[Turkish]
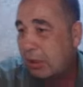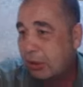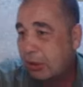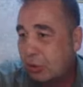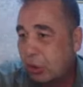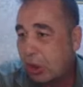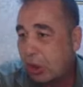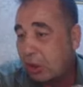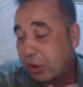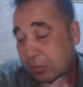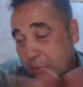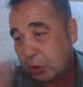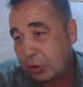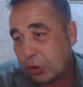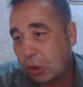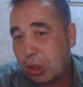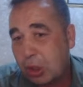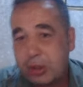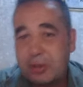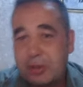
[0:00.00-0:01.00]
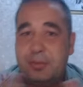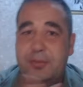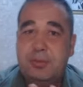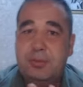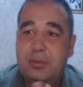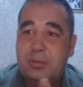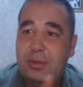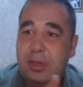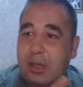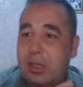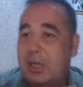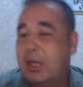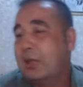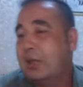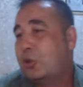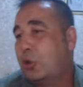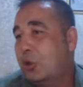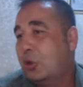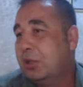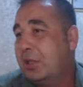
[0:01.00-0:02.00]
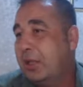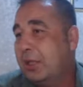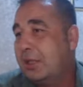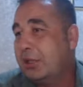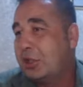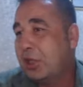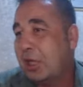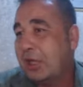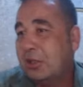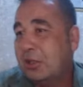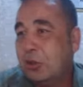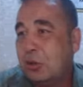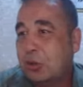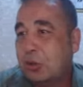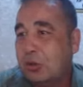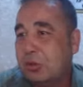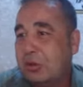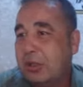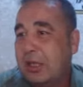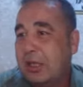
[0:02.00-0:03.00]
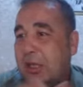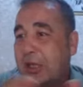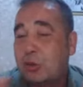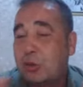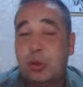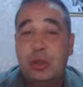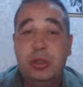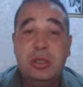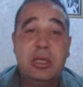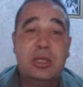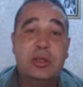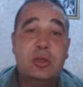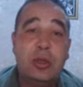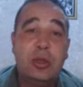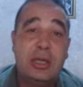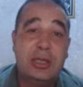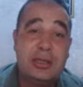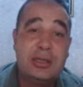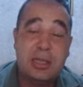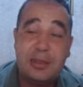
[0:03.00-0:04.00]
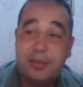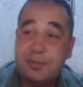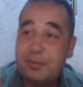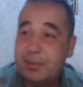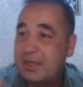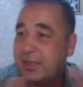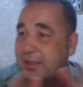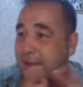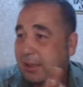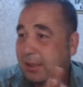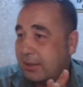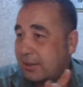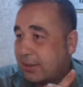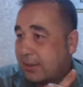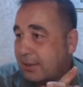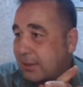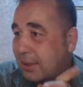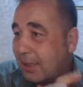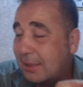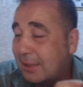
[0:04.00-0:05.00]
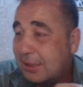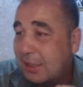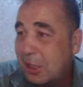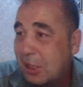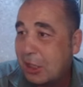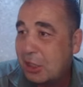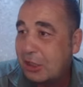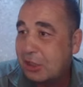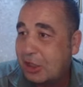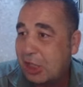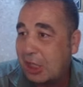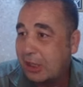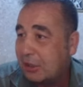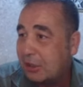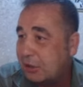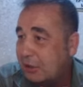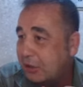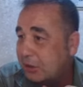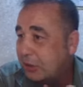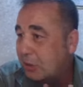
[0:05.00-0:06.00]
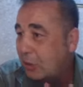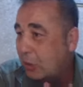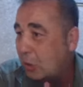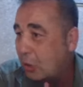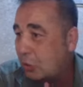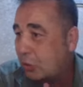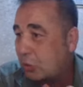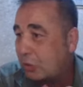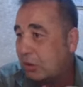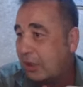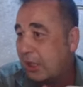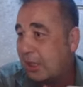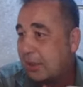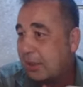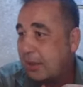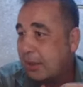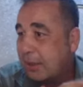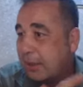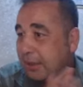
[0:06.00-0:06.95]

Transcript: Doğru mu? Doğru. Altcoin'lerin canını okudular. Altcoin'lerde olanların bizlerin sizlerin canını okudular.